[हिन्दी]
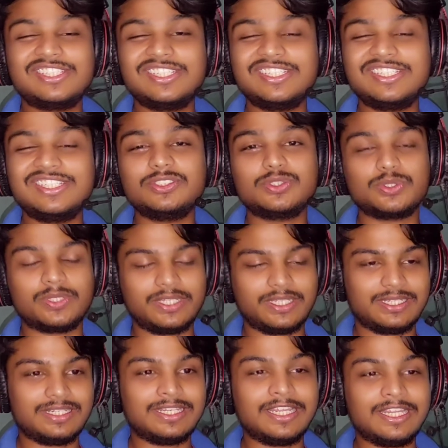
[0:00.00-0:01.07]
तीन जो
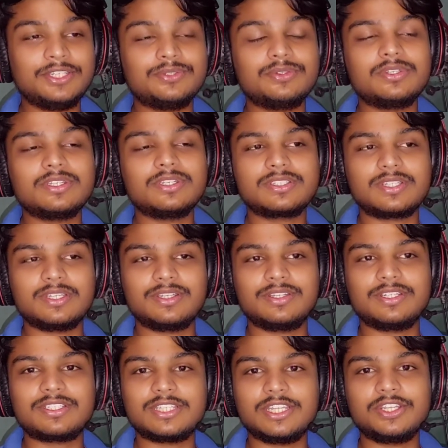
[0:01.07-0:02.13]
है लैंड्यूरस
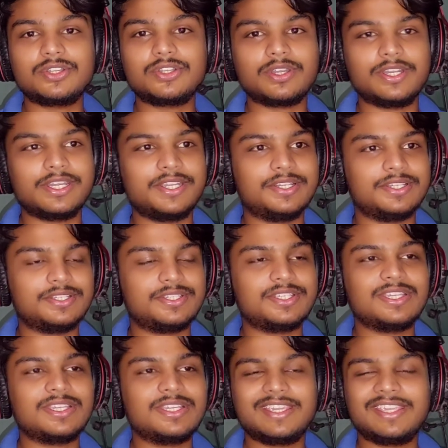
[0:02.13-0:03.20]
थंडरस एंड टॉर्नेडस
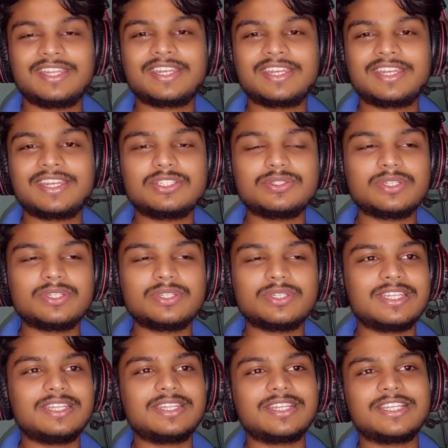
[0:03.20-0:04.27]
इनका जो है
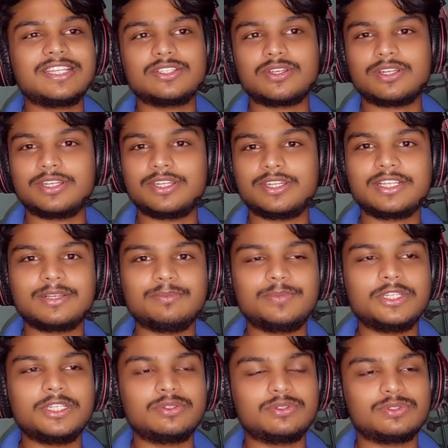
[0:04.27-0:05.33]
सेट गाइज ऑलरेडी
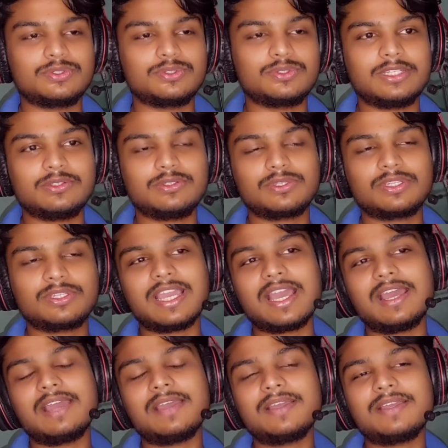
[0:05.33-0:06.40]
कंप्लीट हो चुका है तो
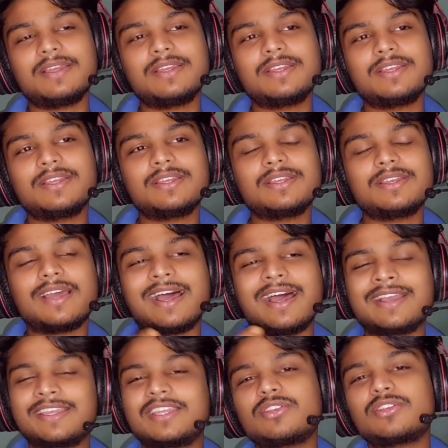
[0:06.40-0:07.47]
क्या
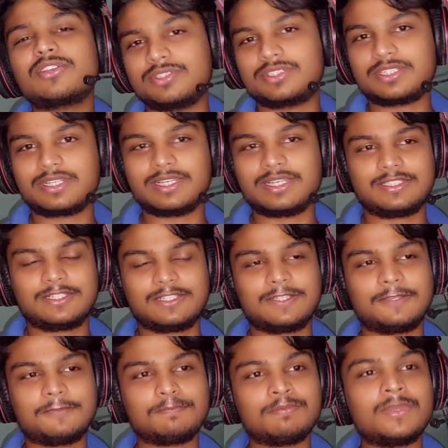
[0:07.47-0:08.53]
आगे कौन सा आ
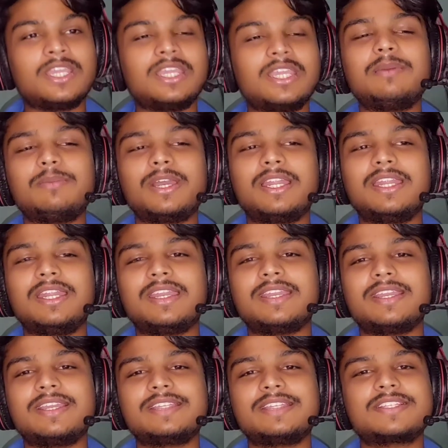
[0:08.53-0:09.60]
सकता है मेरा मानना
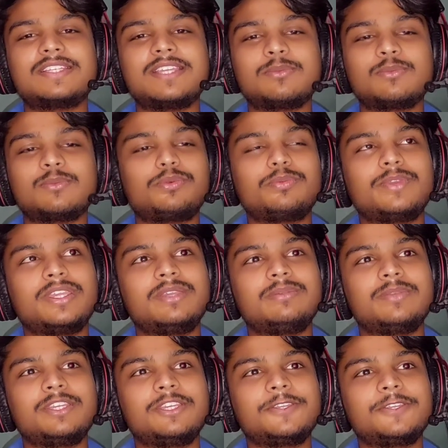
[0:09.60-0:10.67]
है गाइज कि हमको मई
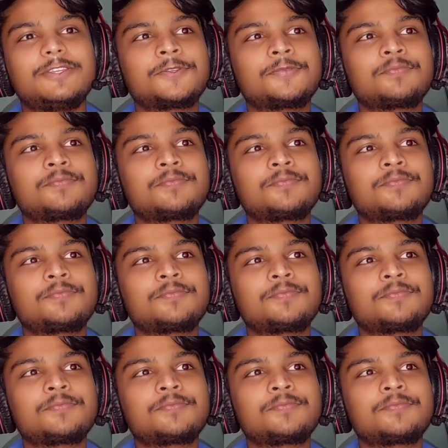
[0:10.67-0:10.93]
में